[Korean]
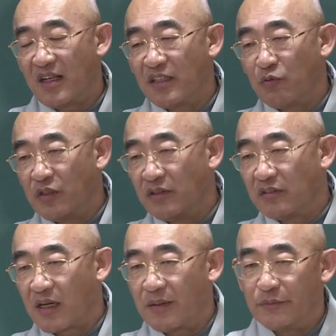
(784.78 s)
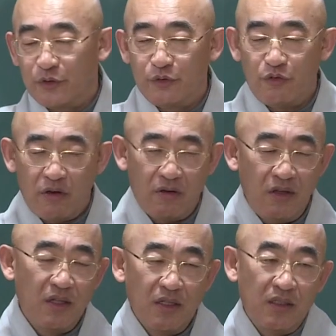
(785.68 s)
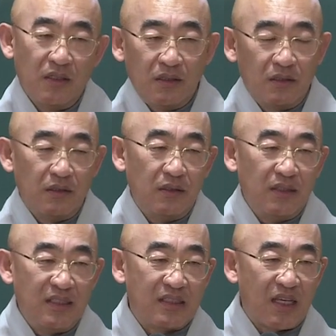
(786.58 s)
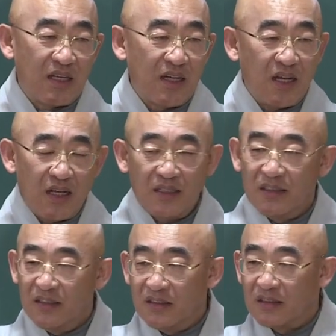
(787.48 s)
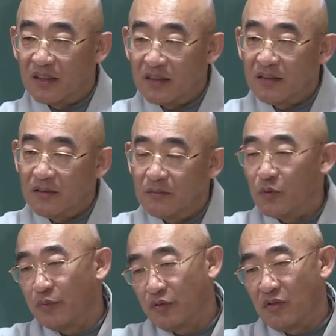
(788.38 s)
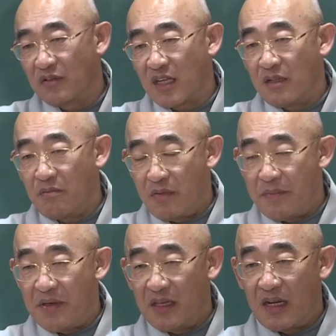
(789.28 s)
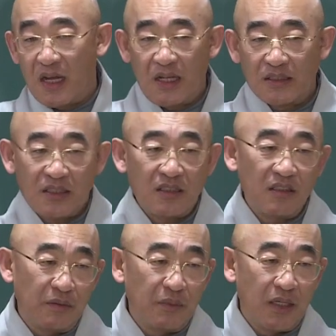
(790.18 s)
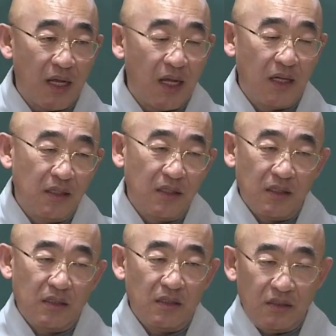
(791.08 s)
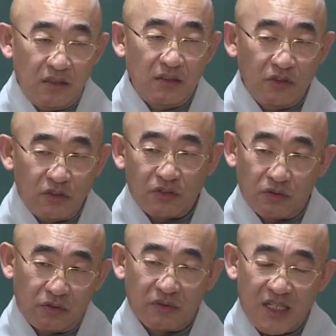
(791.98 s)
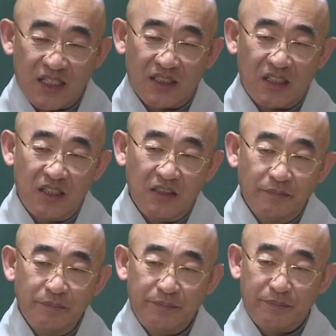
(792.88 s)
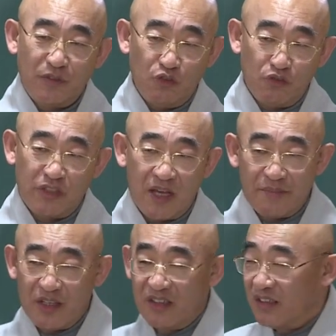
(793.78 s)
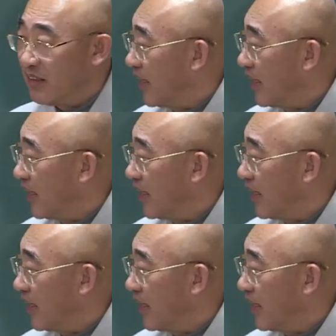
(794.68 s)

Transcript: 당이 되는 사람들은요, 어, 이사나 이전, 뭐 부동산 매매나 시험이나 어, 이런 쪽으로 상당히 유리함이 있는